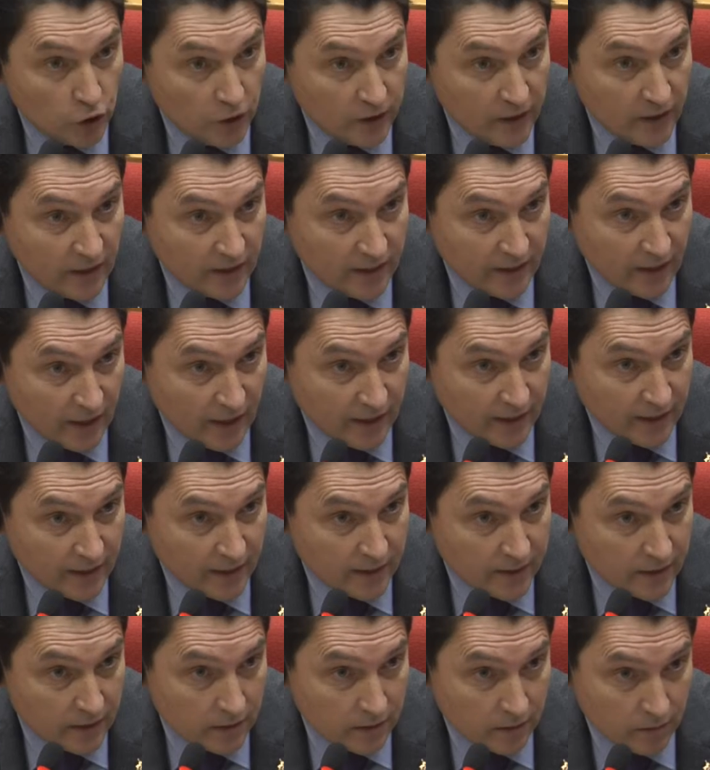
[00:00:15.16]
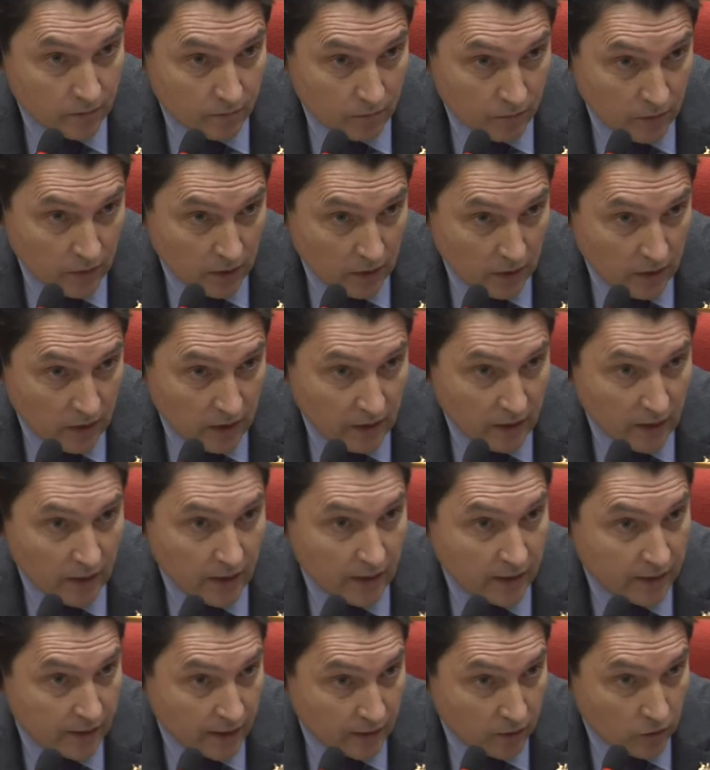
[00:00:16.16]
j'étais à Caracas il y
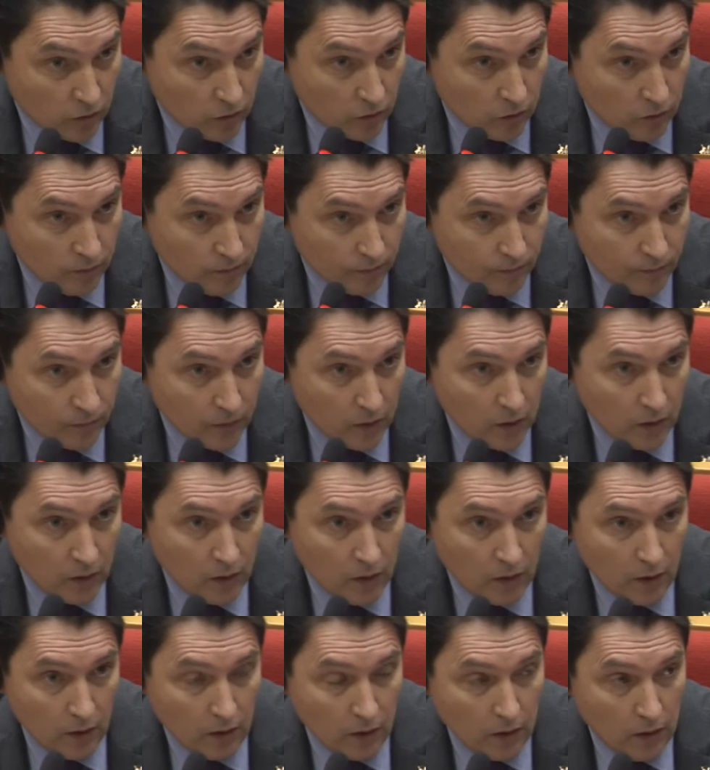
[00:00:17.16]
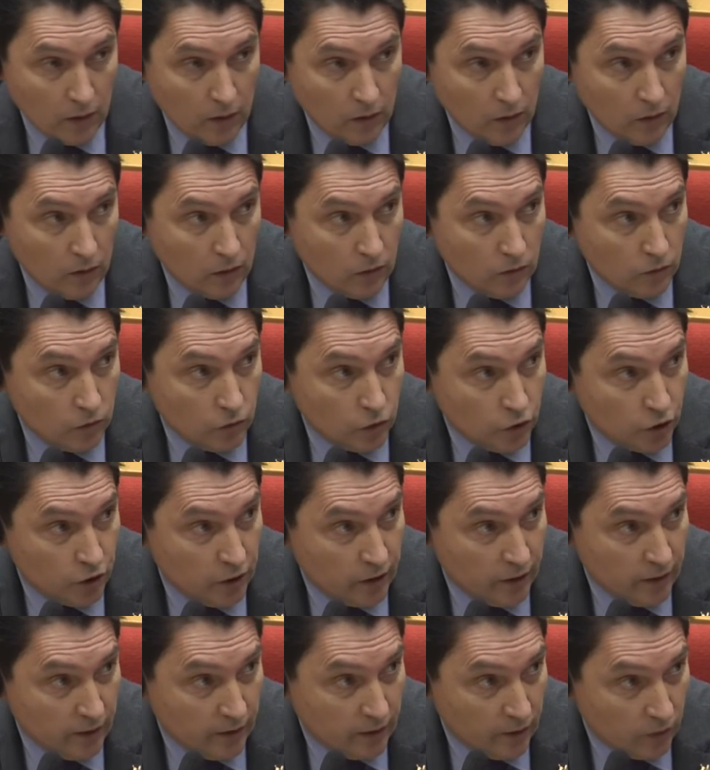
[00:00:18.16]
a quatre ans.
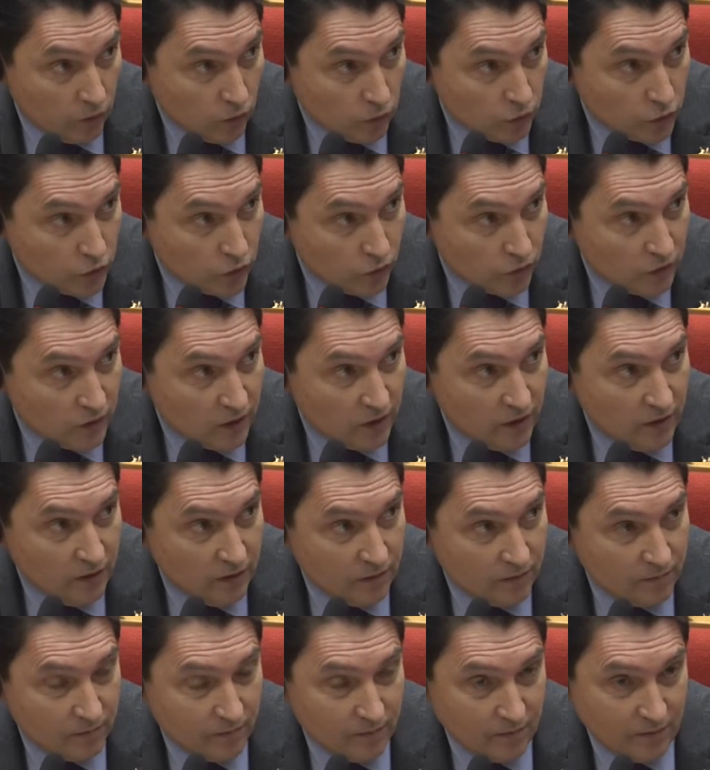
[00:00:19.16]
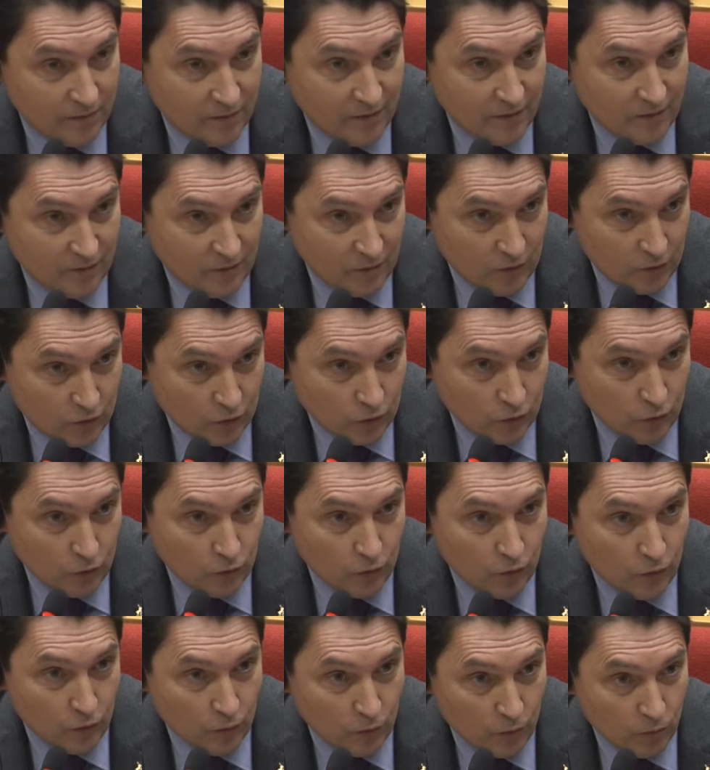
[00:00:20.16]
J'ai ressenti ce
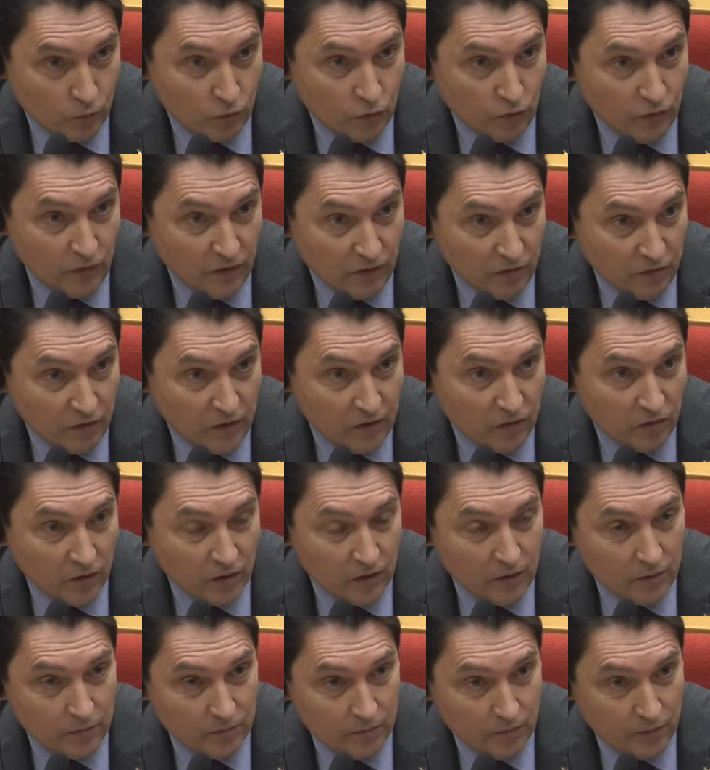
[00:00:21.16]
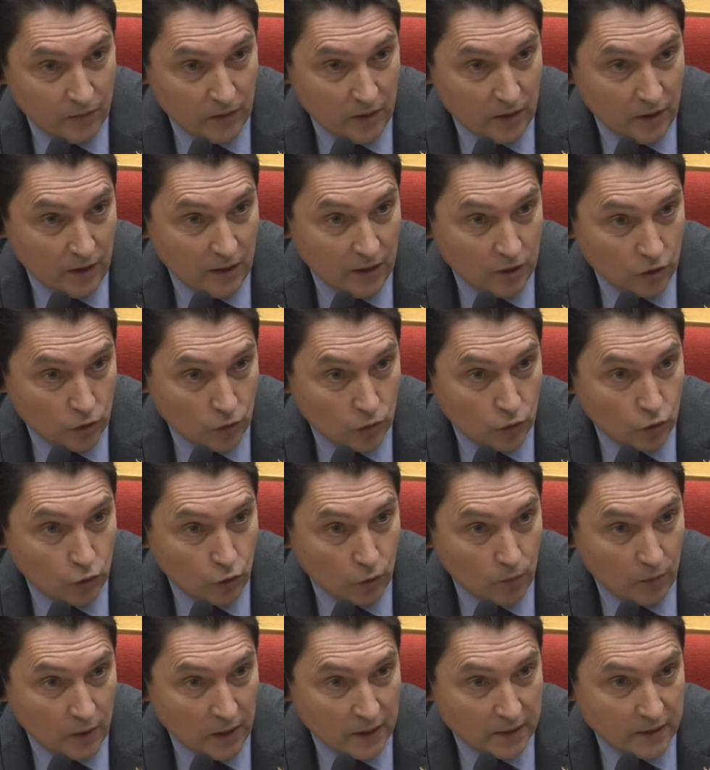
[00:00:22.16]
que pouvaient vivre les gens
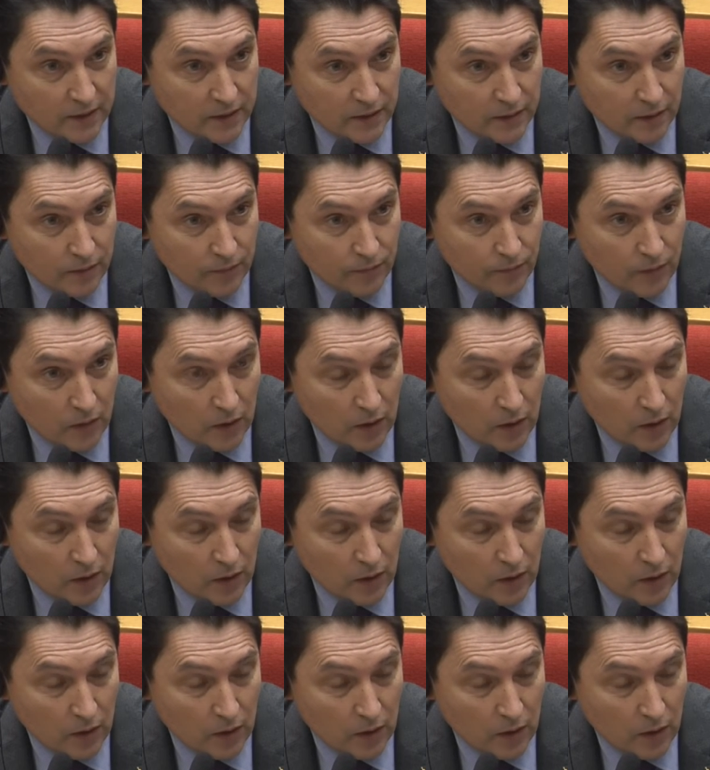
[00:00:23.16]
sur place.